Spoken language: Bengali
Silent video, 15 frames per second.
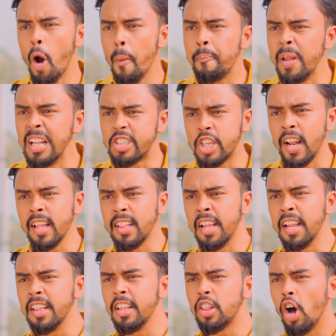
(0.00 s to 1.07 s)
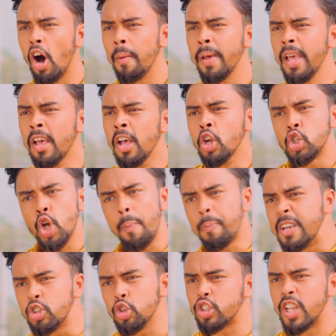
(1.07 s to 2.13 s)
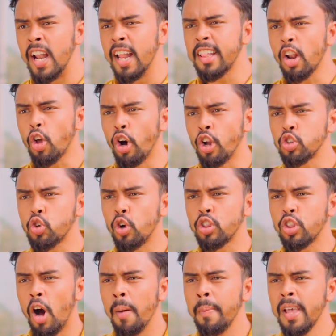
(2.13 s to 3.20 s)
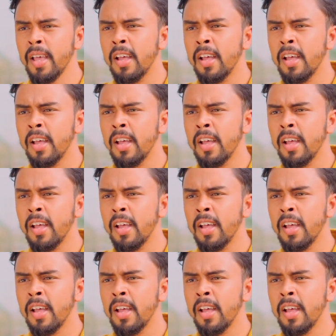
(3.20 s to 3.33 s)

সব বিল ছেলেদেরই দিতে হবে সব কিছু ছেলেদের খরচ করতে হবে